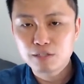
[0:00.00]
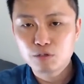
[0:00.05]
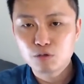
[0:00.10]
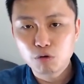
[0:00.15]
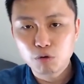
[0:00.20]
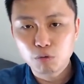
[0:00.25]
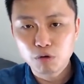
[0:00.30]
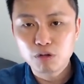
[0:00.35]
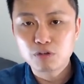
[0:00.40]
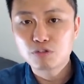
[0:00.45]
如
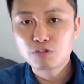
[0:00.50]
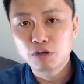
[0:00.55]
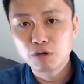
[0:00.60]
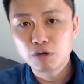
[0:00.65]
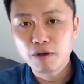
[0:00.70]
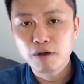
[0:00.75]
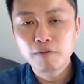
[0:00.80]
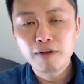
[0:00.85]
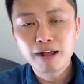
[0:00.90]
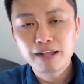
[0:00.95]
果我有中一
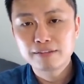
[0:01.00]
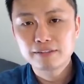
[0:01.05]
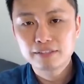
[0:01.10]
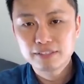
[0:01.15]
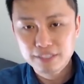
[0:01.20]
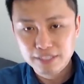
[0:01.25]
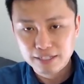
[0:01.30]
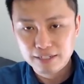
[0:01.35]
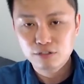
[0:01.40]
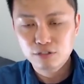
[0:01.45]
万块
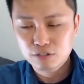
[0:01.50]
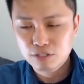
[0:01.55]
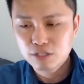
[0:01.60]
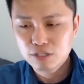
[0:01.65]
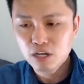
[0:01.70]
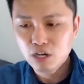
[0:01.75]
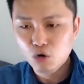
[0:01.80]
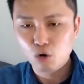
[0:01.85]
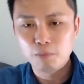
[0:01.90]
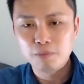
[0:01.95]
钱，就是
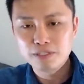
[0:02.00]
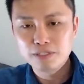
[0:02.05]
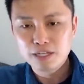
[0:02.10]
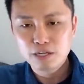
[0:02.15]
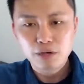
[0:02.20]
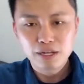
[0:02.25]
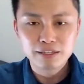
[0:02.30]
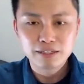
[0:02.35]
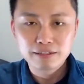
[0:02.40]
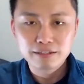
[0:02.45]
我们这一
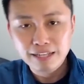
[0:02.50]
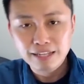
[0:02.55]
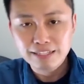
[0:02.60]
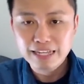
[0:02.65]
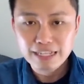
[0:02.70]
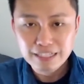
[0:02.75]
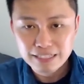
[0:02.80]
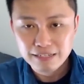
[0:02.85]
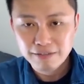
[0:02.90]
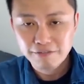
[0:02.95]
团的人大家一
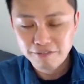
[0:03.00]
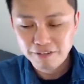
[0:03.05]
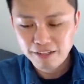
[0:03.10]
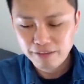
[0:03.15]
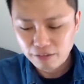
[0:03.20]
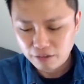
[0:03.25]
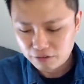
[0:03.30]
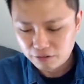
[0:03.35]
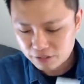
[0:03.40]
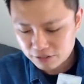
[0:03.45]
起分
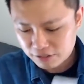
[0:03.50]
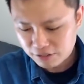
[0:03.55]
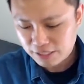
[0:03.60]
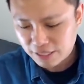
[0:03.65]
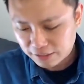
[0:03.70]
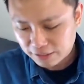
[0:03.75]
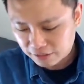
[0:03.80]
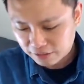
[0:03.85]
啊，这是一样的